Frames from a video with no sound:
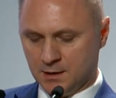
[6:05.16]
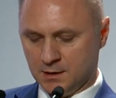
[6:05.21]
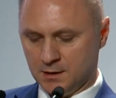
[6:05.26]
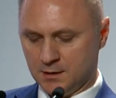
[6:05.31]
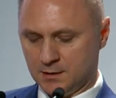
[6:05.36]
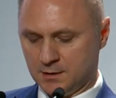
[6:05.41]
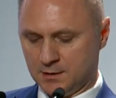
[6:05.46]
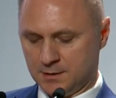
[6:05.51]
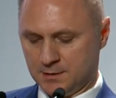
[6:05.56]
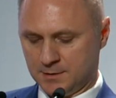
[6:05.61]

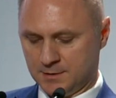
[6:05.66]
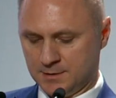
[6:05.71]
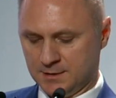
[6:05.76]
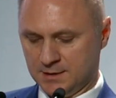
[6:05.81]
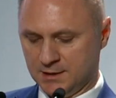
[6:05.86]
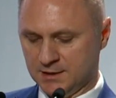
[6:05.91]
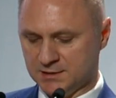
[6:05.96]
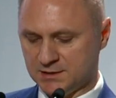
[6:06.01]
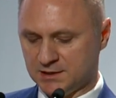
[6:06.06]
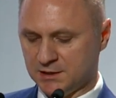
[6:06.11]

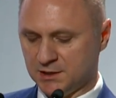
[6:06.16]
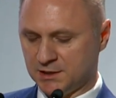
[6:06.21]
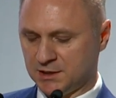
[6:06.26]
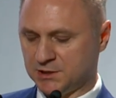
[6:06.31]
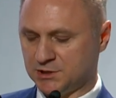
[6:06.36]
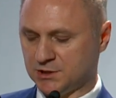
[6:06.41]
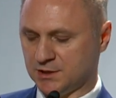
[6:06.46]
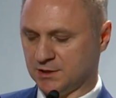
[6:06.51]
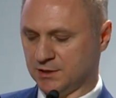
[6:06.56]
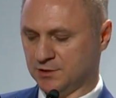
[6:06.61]
а,
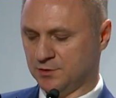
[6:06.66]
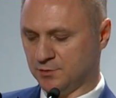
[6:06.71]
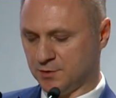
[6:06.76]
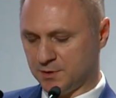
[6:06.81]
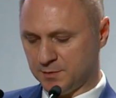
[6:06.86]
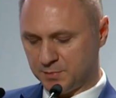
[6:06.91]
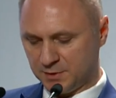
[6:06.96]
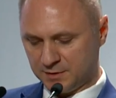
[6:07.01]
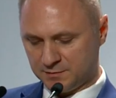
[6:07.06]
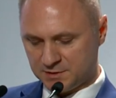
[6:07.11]
задачи,
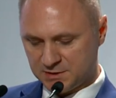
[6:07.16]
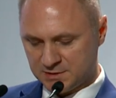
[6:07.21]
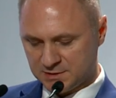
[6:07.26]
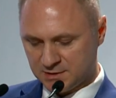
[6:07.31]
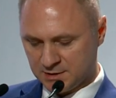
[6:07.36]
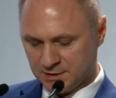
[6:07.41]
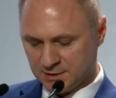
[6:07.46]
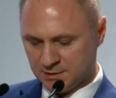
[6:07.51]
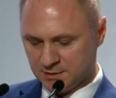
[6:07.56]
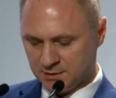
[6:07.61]
которые
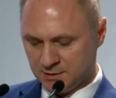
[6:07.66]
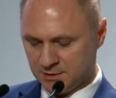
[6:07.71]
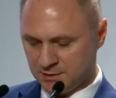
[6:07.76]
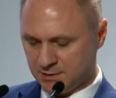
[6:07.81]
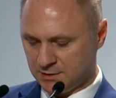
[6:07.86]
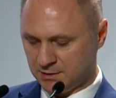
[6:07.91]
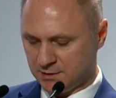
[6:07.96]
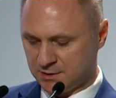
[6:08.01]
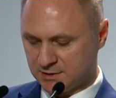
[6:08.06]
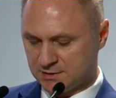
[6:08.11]
приведены
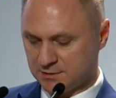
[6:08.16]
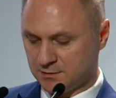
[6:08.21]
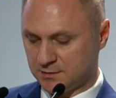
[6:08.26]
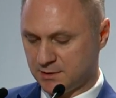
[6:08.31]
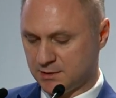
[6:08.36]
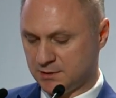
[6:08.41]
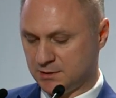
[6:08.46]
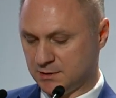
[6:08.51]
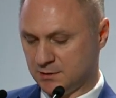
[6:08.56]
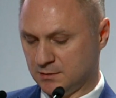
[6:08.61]
на
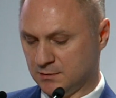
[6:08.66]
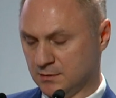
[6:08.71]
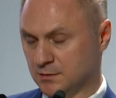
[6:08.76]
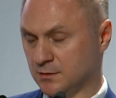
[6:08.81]
слайде.